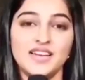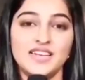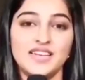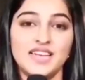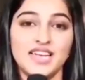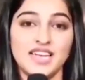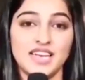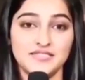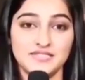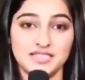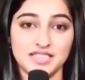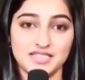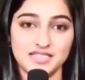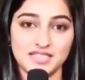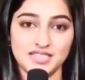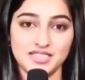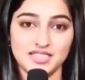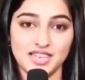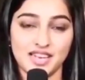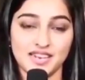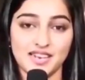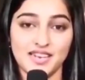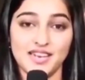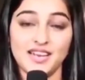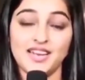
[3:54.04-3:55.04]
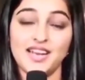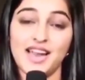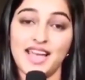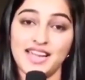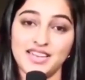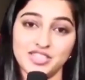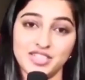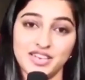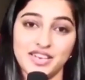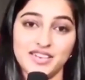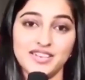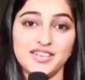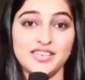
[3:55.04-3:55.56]
టీఎఫ్సీసీ ఛానల్ని
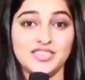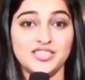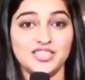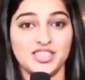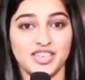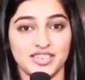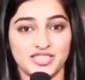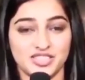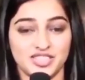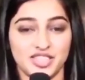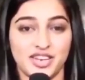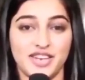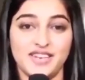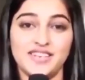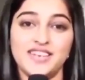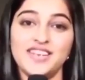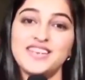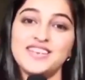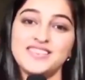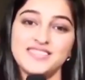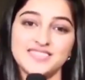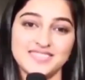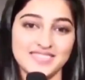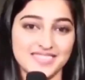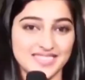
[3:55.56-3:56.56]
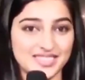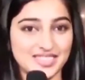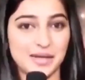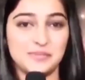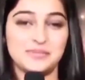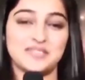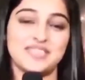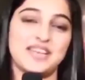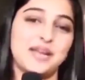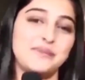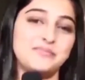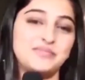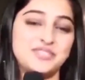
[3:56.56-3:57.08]
లైక్ చేయండి షేర్ చేయండి
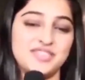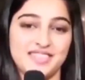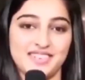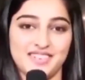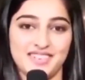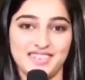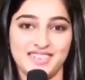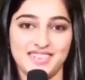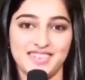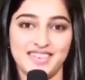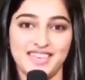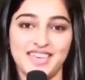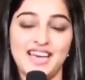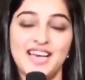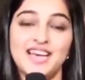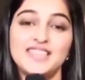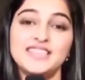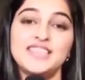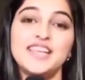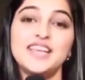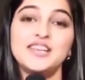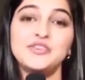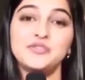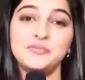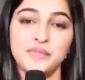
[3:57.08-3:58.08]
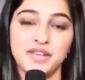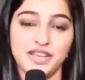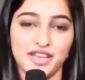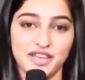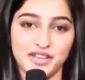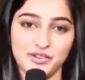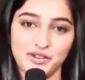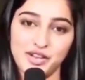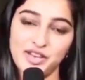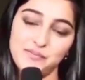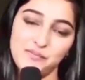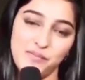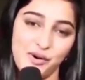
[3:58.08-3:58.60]
సబ్స్క్రైబ్ చేయండి నేను మీ
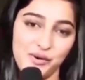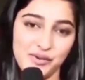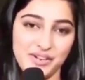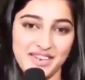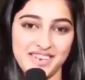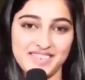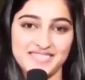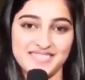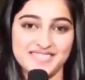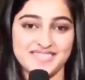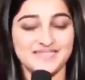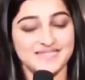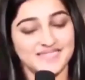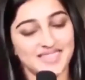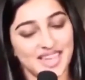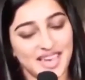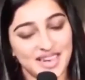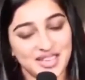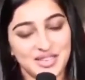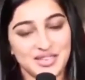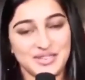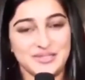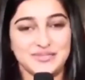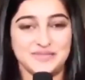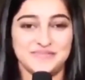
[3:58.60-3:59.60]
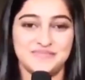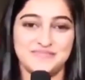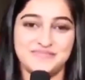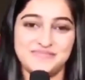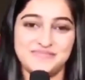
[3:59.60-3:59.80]
హీరోయిన్ మౌర్యాని థ్యాంక్ యూ